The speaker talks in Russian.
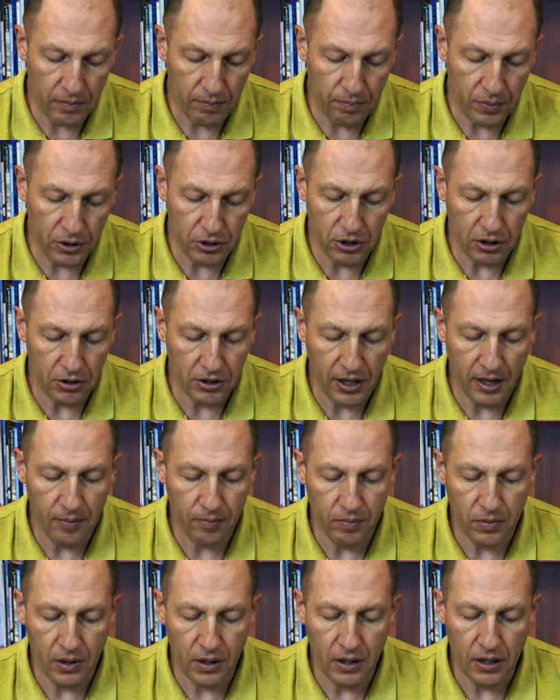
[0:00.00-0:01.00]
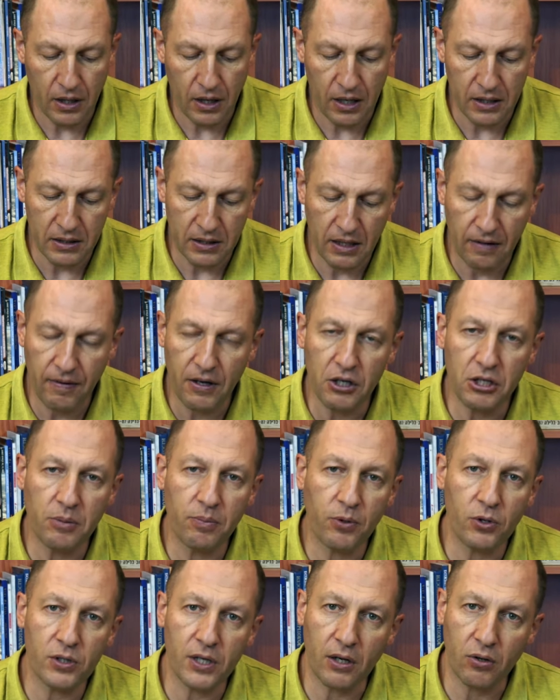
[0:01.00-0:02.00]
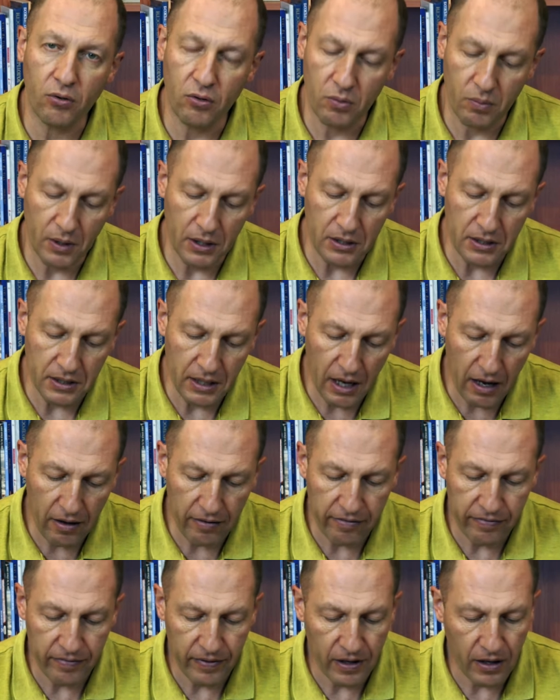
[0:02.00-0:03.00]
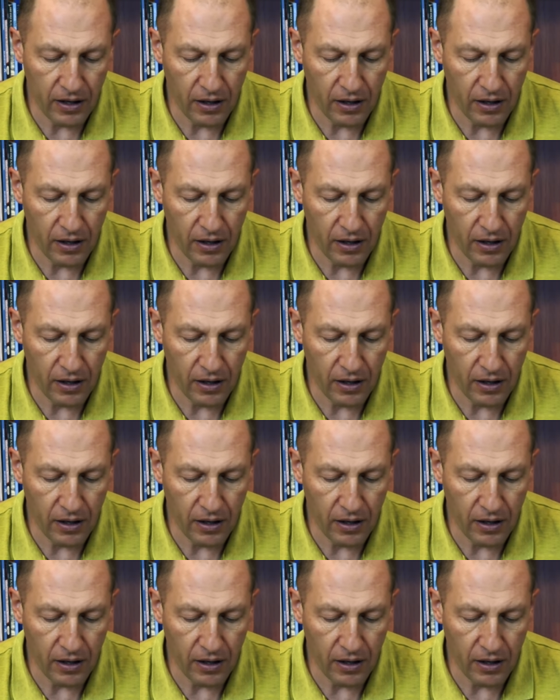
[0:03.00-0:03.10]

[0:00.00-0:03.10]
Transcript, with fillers: пишет там разные вещи про закон Моисеев,